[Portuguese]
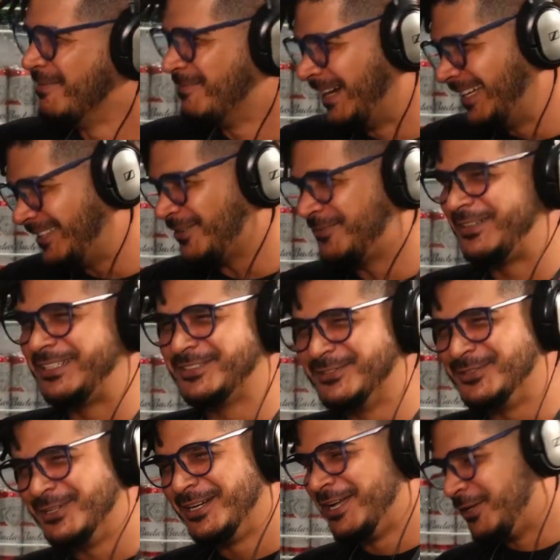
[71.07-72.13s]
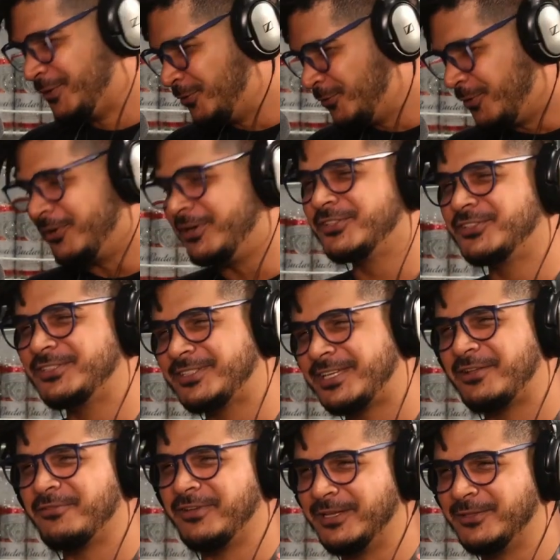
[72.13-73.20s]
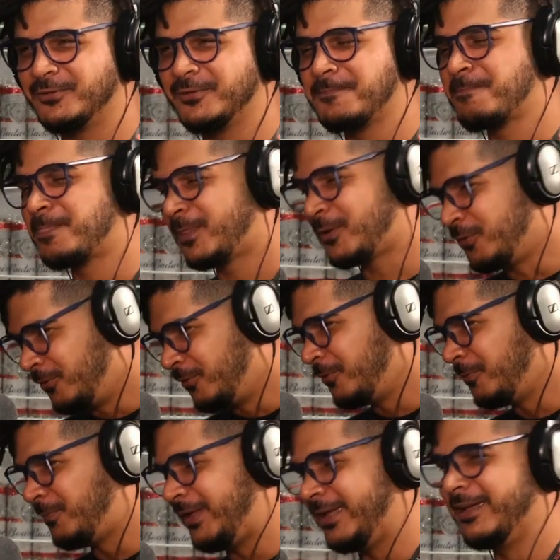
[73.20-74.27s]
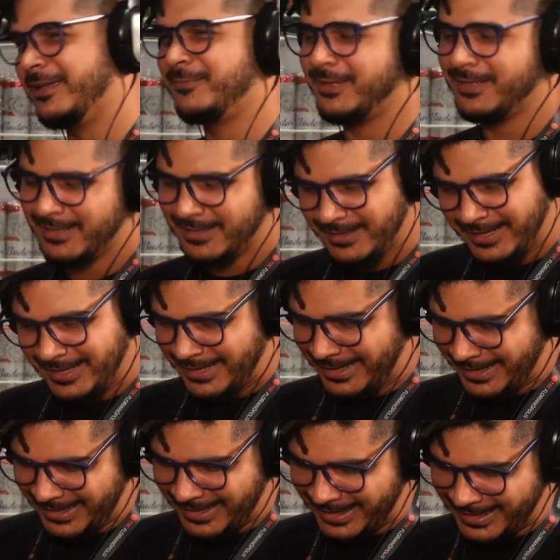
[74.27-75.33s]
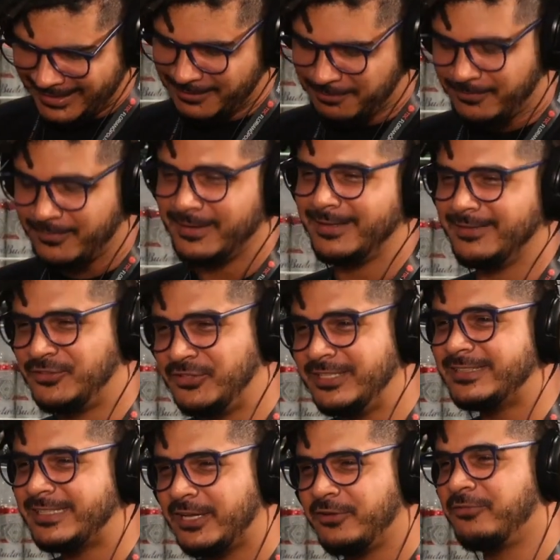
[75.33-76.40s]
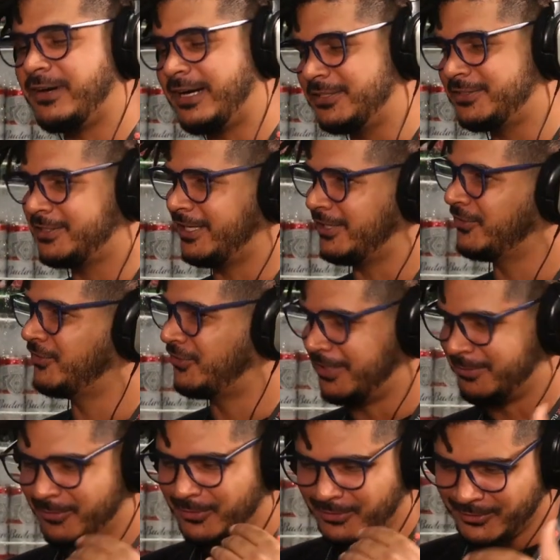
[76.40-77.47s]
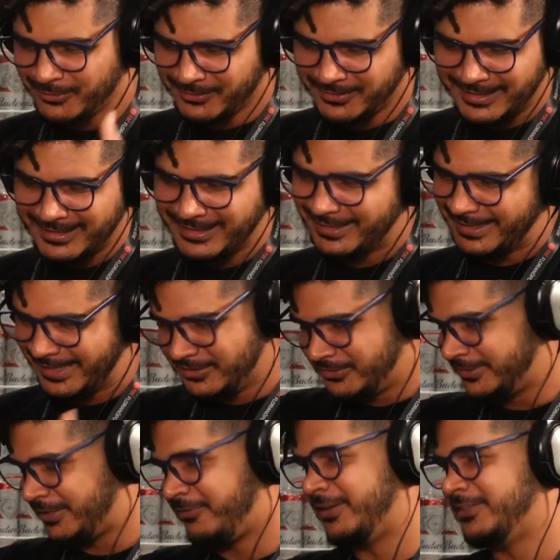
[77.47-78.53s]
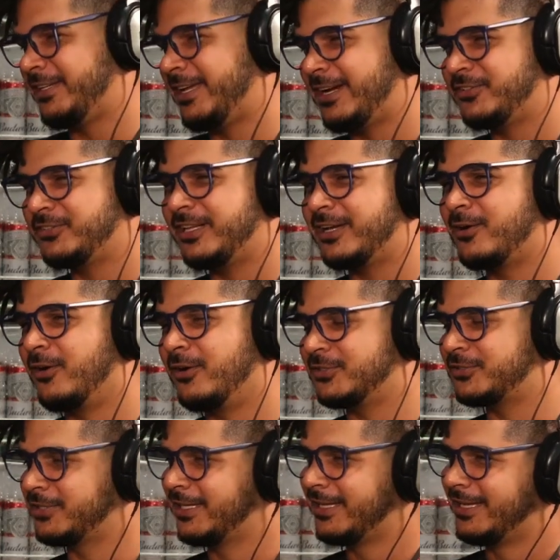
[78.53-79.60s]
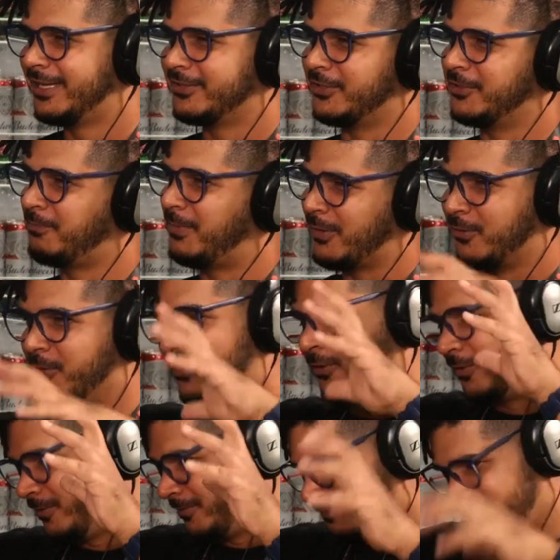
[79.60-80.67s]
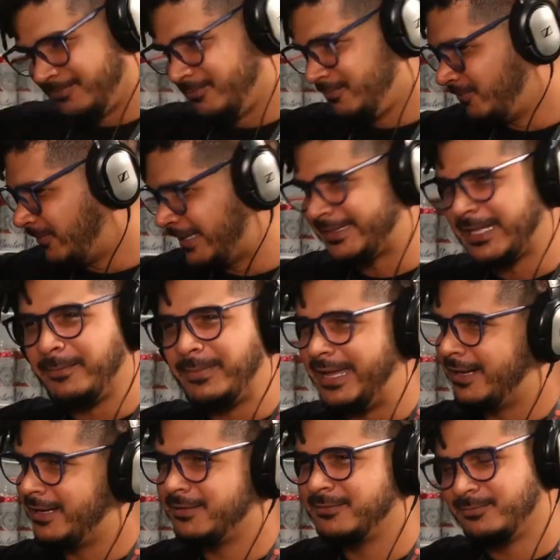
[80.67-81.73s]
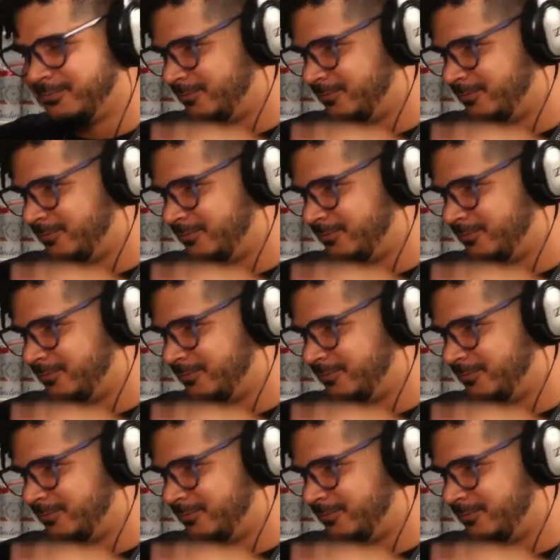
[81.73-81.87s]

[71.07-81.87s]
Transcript: mas eu fiz no, no Word escrevendo com um PM, uhum. regra de interface, que a gente chamou regra de interface e é regra de negócio. Uhum. Então ele pegou uma tabela,